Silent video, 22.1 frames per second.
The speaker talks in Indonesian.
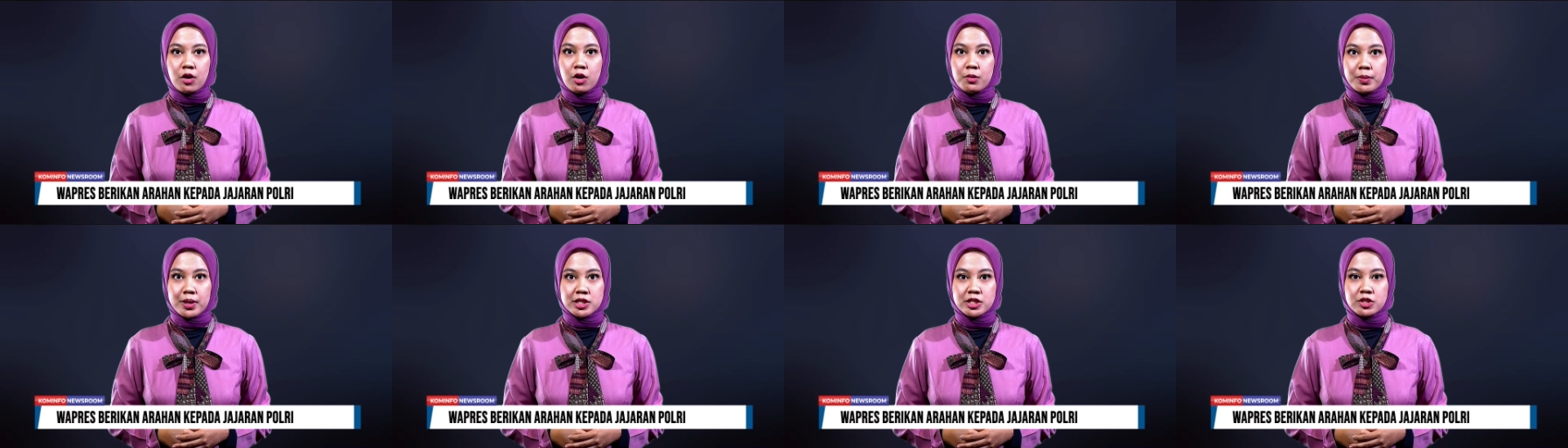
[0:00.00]

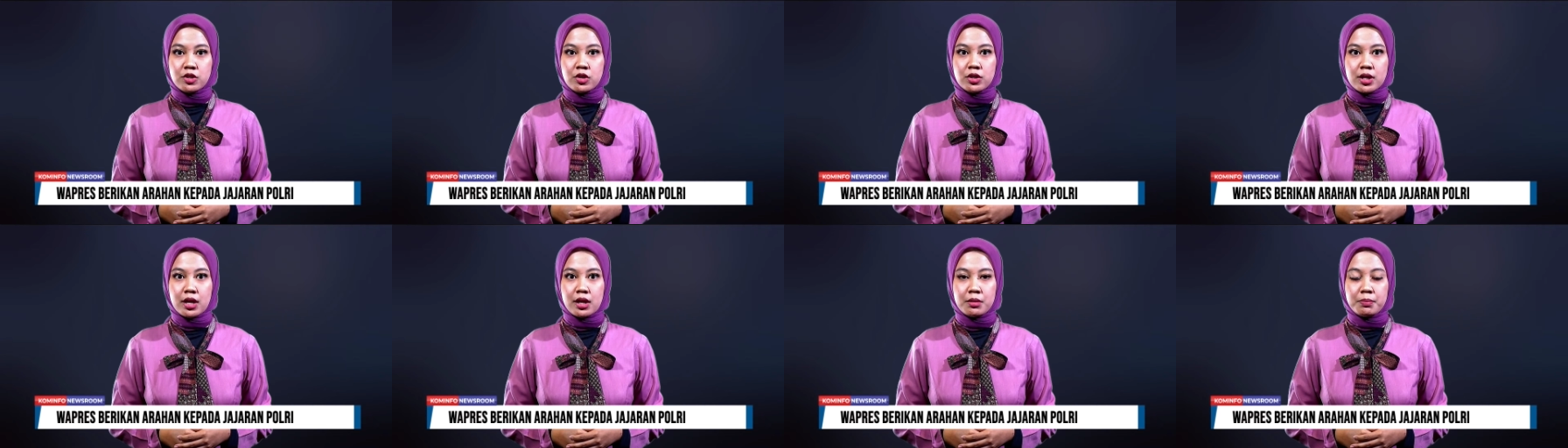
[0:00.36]

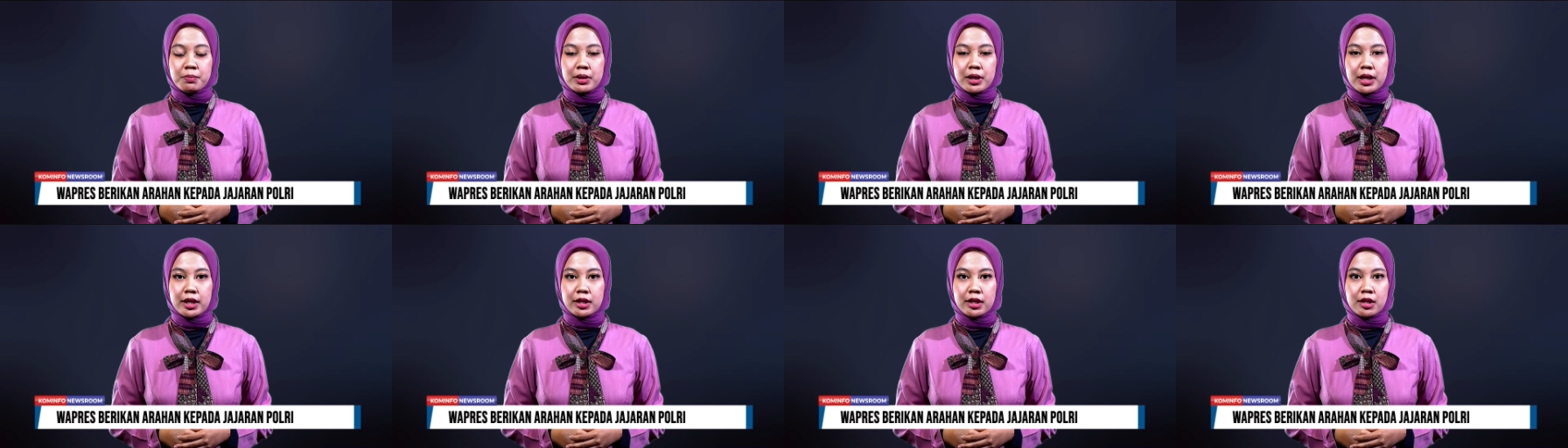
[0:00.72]
operasional,
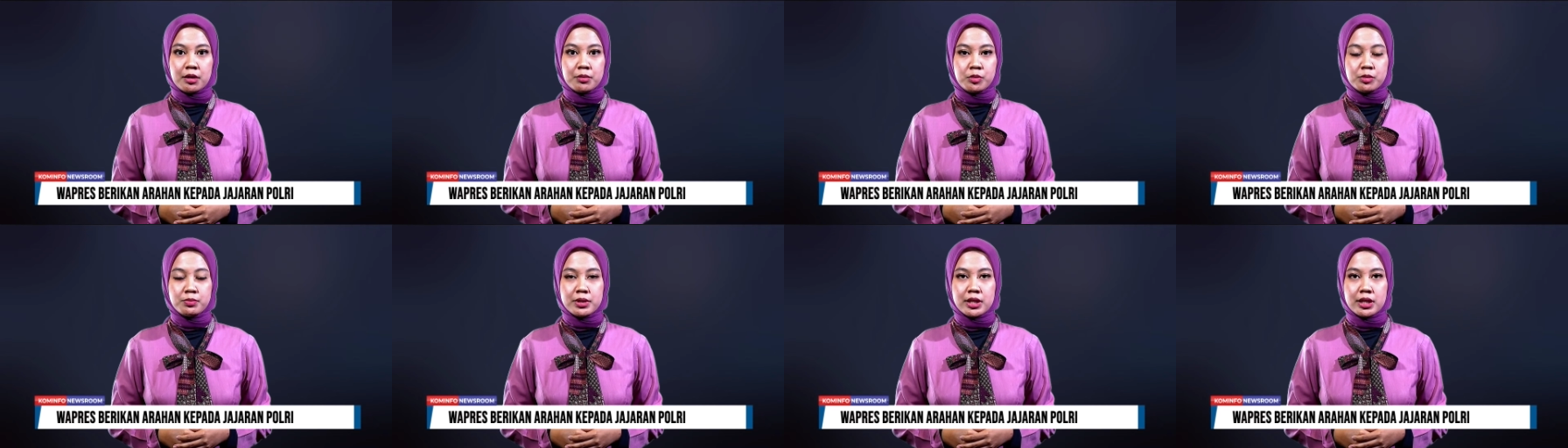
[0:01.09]

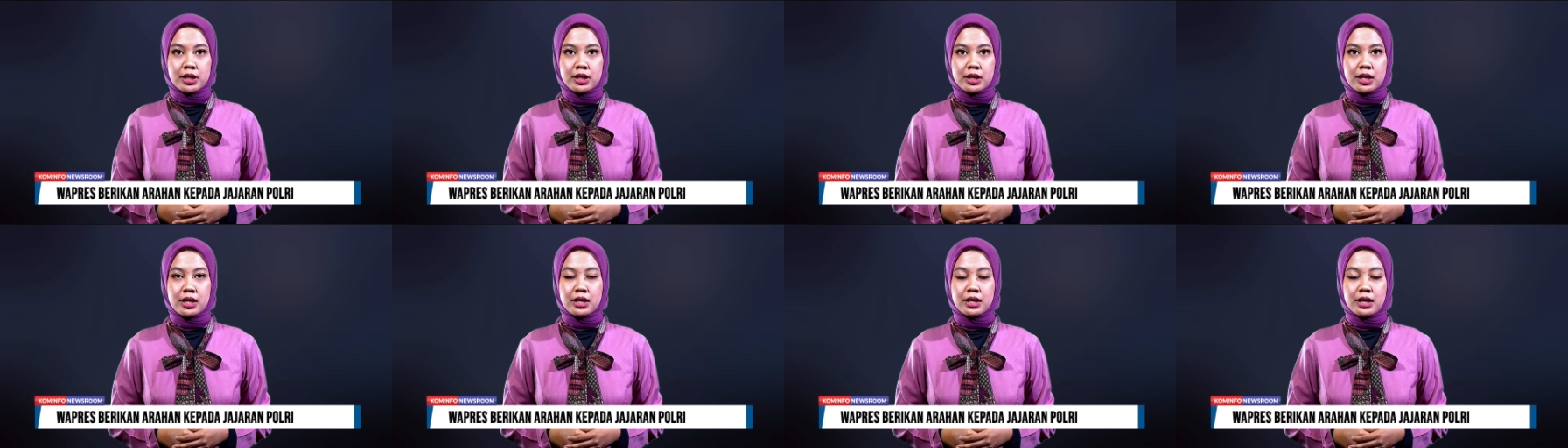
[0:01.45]
pelayanan
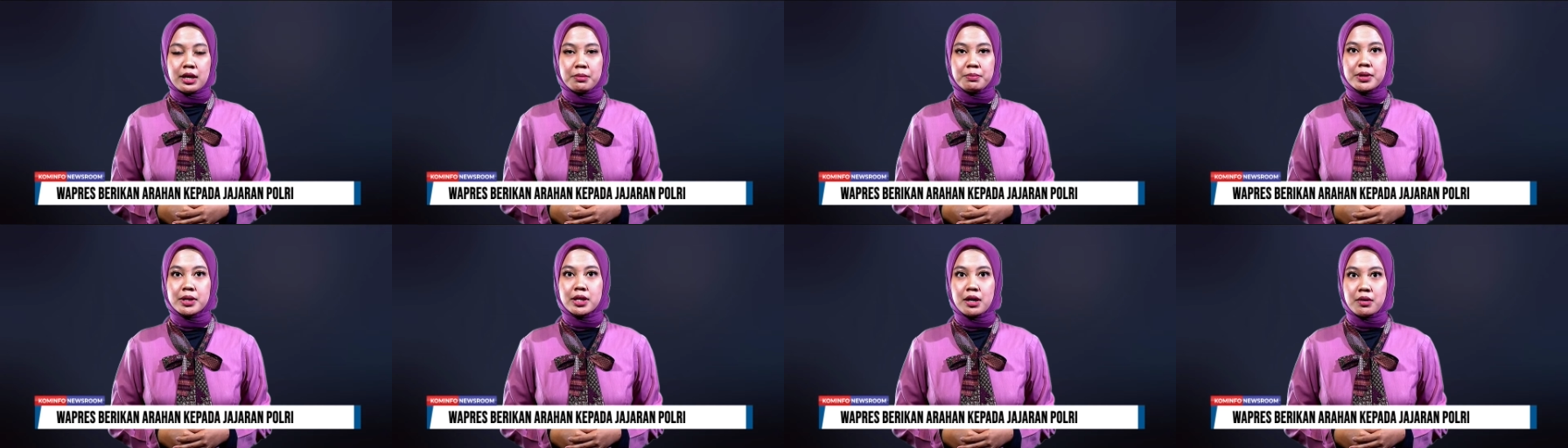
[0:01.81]
publik
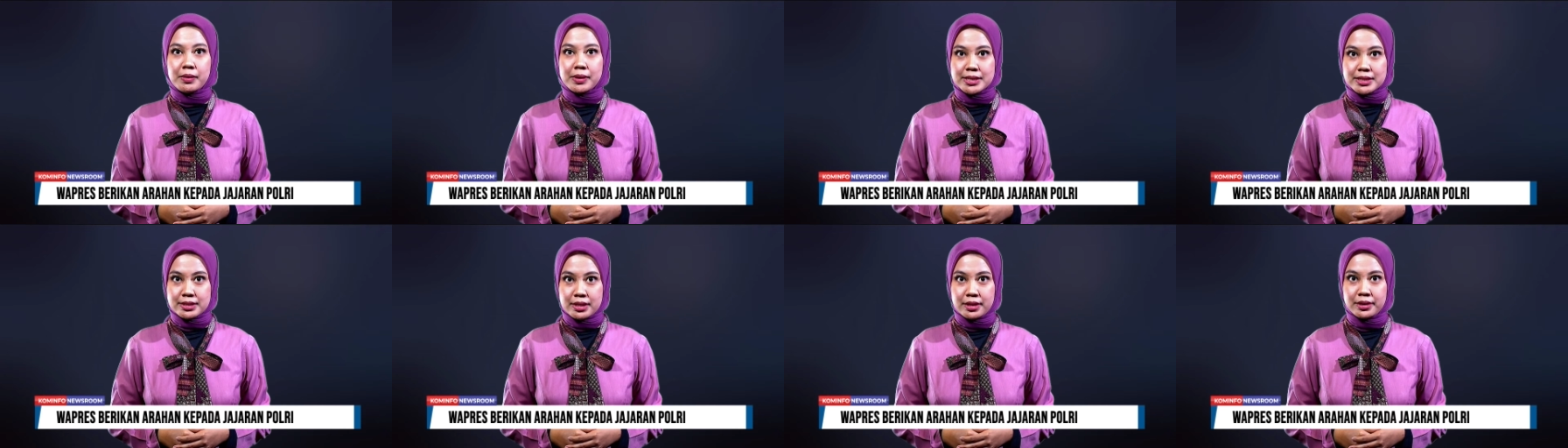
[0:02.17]
hingga
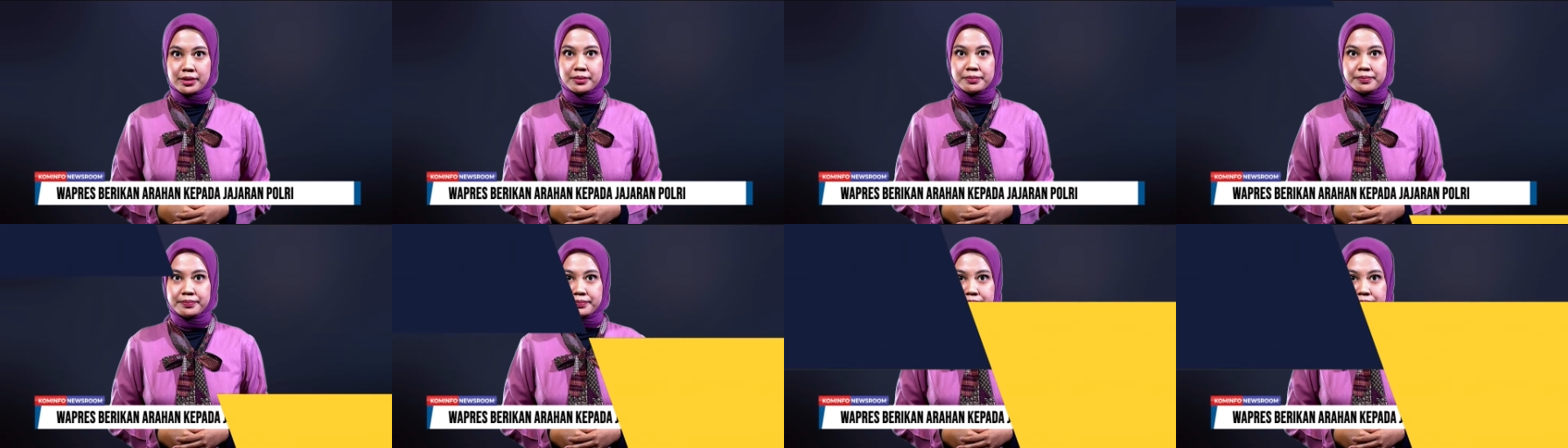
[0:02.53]
pengawasan.